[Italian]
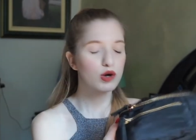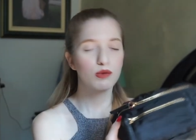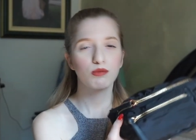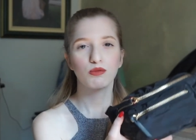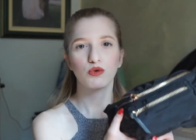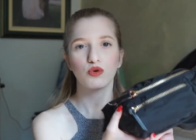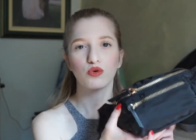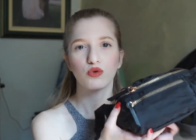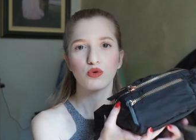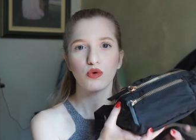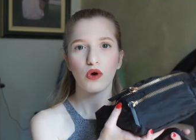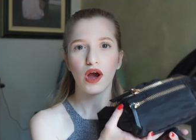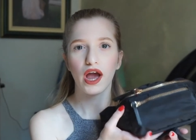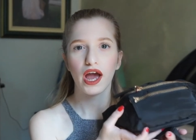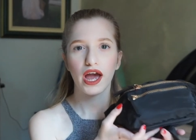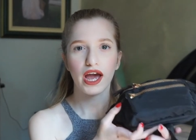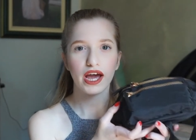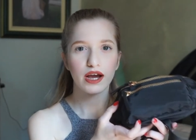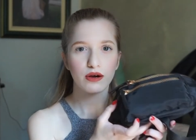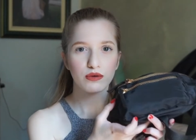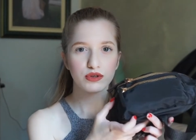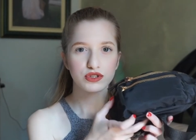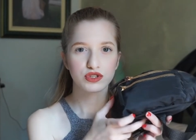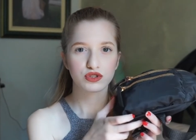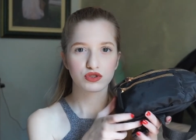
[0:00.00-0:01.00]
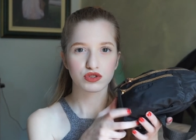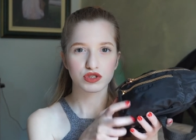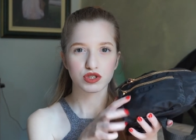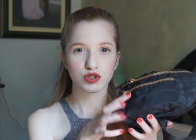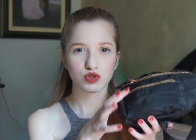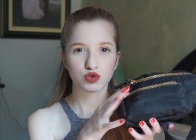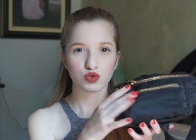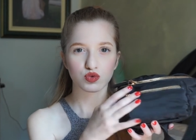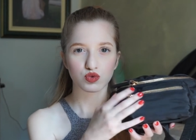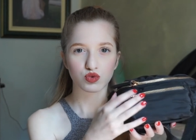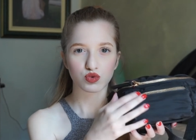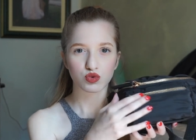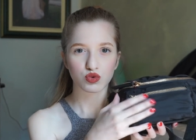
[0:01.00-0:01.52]
Comunque è questo
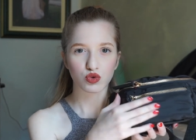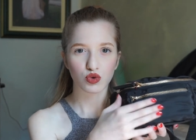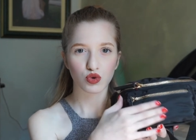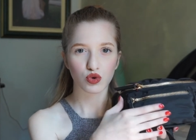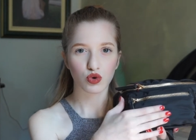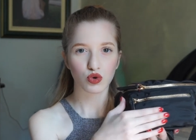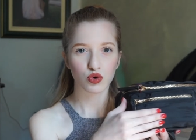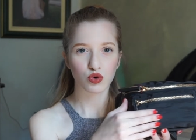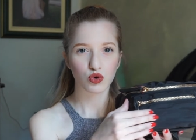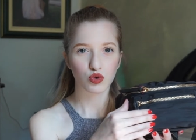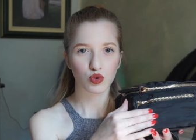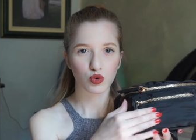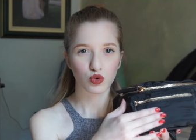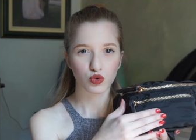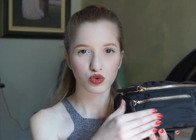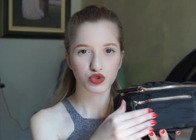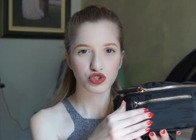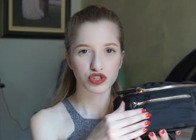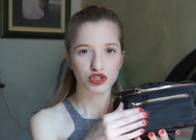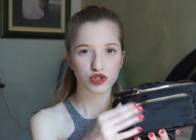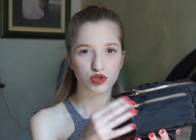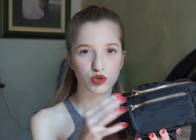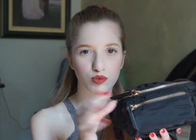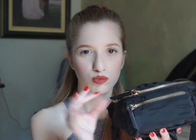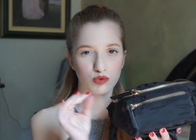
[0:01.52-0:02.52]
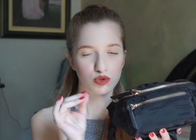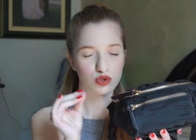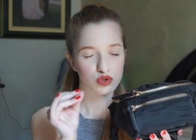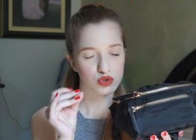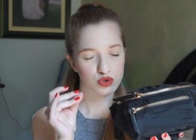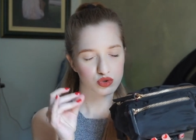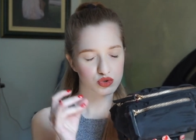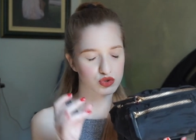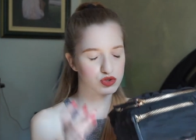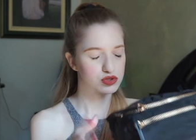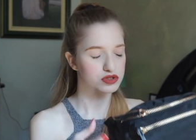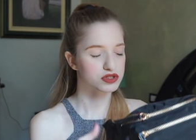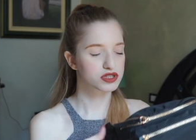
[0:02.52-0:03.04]
tessuto lucido,
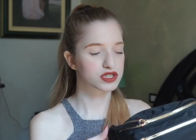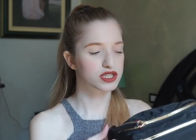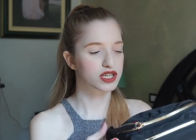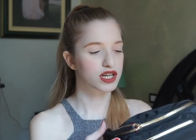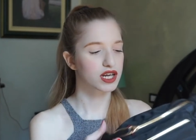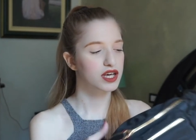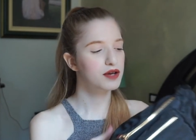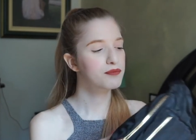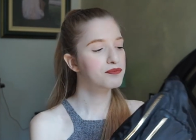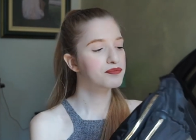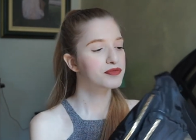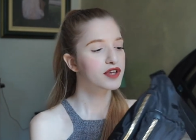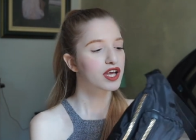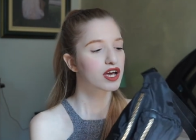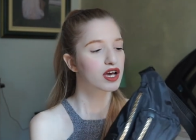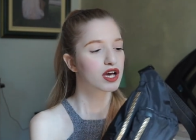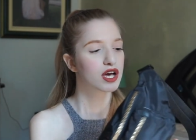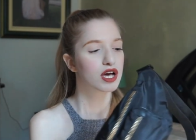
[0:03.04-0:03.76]
molto sottile.